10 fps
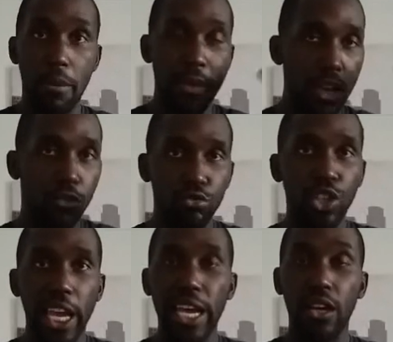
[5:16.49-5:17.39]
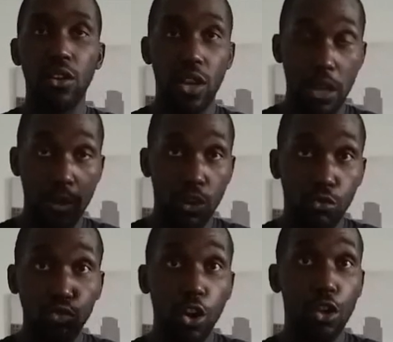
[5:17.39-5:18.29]
Les meilleurs contraires, les meilleurs
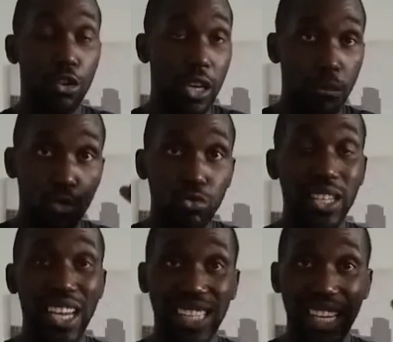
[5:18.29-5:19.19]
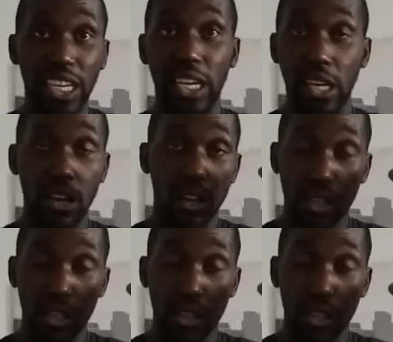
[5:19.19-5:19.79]
contreurs, ceux qui aiment contrer, attaquer,